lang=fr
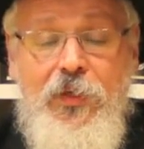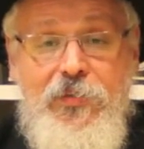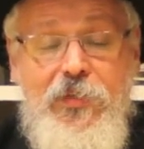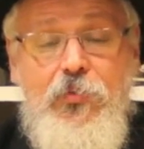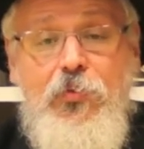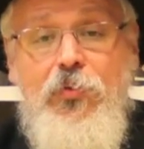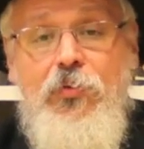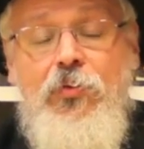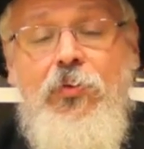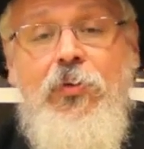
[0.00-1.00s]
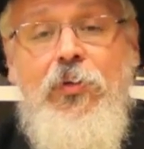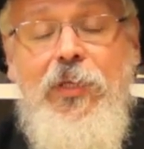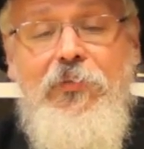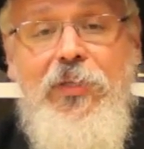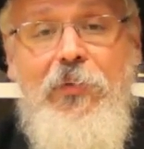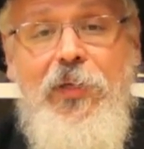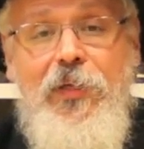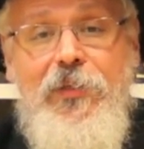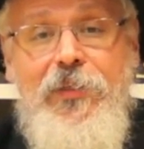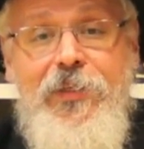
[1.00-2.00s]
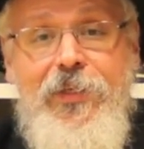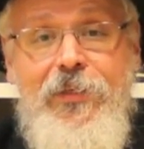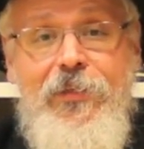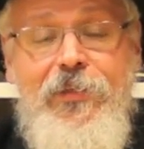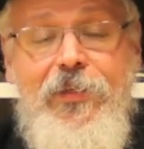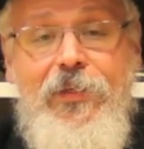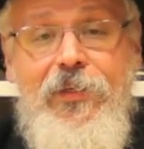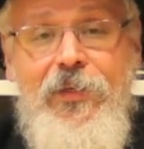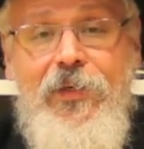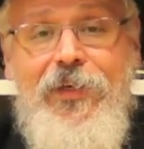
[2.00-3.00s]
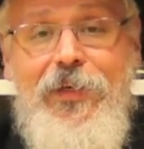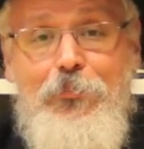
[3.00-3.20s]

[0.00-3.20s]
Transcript: Et c'est ce que David Ameller dit. Yegia